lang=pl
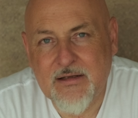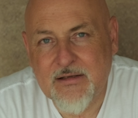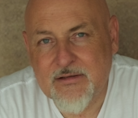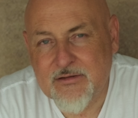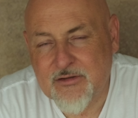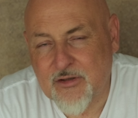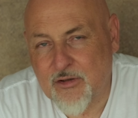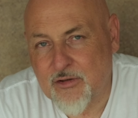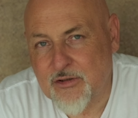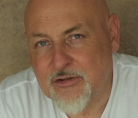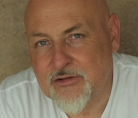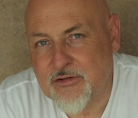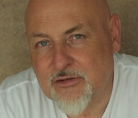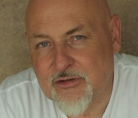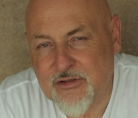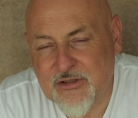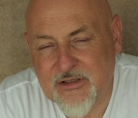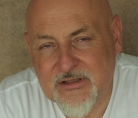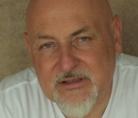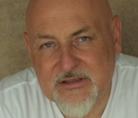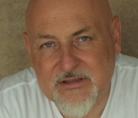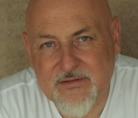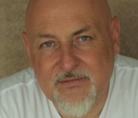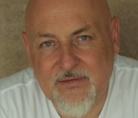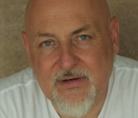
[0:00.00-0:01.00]
coś, co się
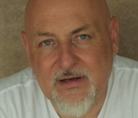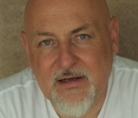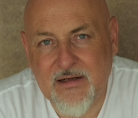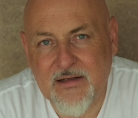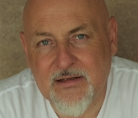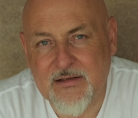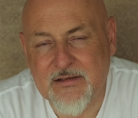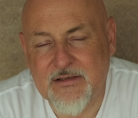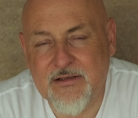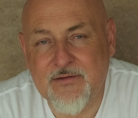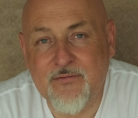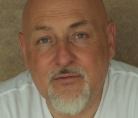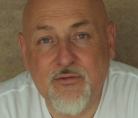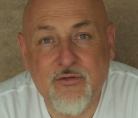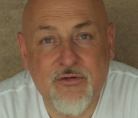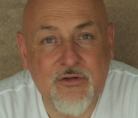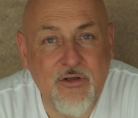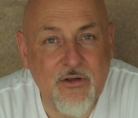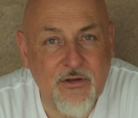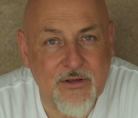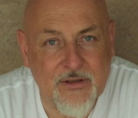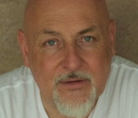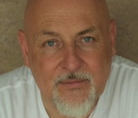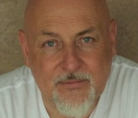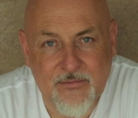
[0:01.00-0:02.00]
nazywa
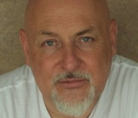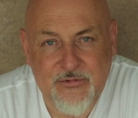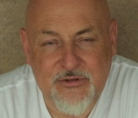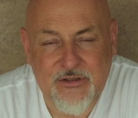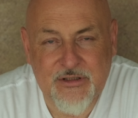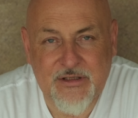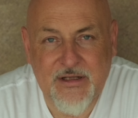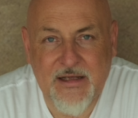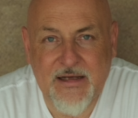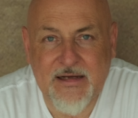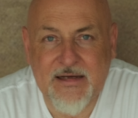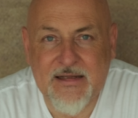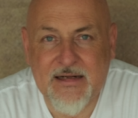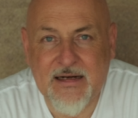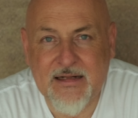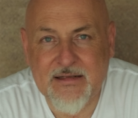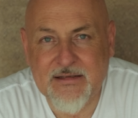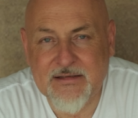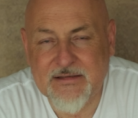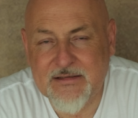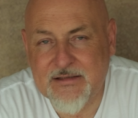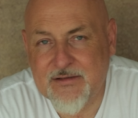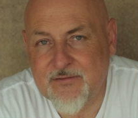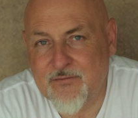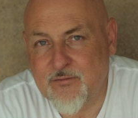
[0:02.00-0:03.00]
dyfuzorem, czyli
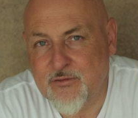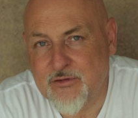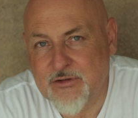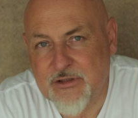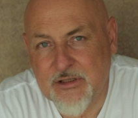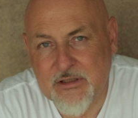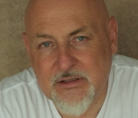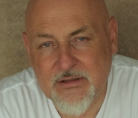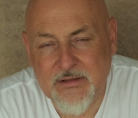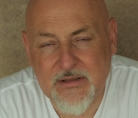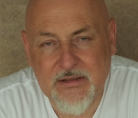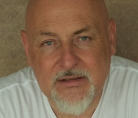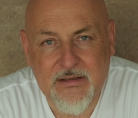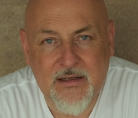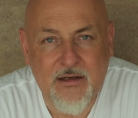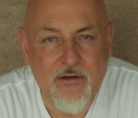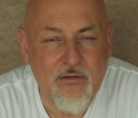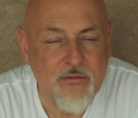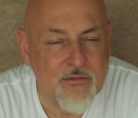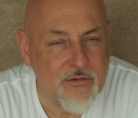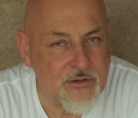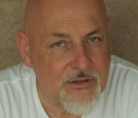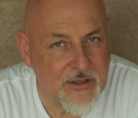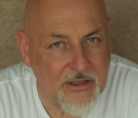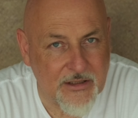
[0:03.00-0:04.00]
ekrany dyfuzyjne,
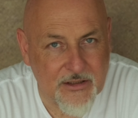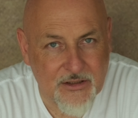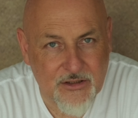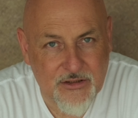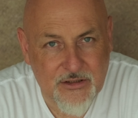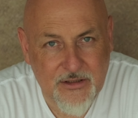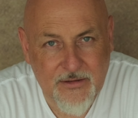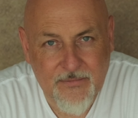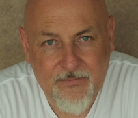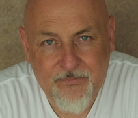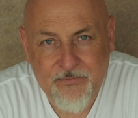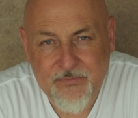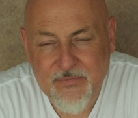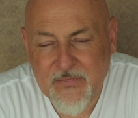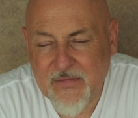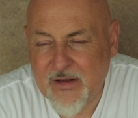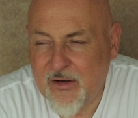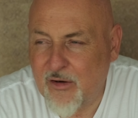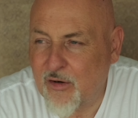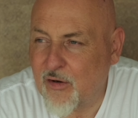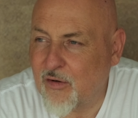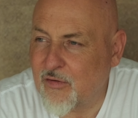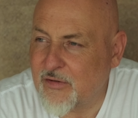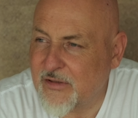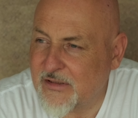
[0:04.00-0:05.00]
najróżniejsze.
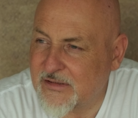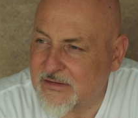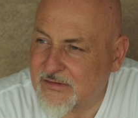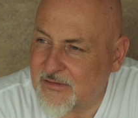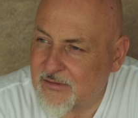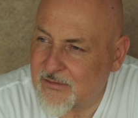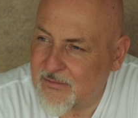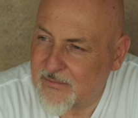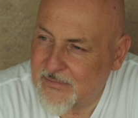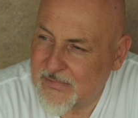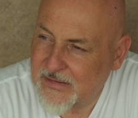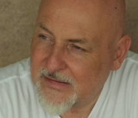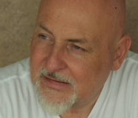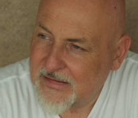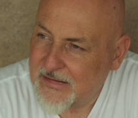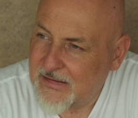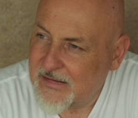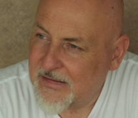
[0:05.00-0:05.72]
One są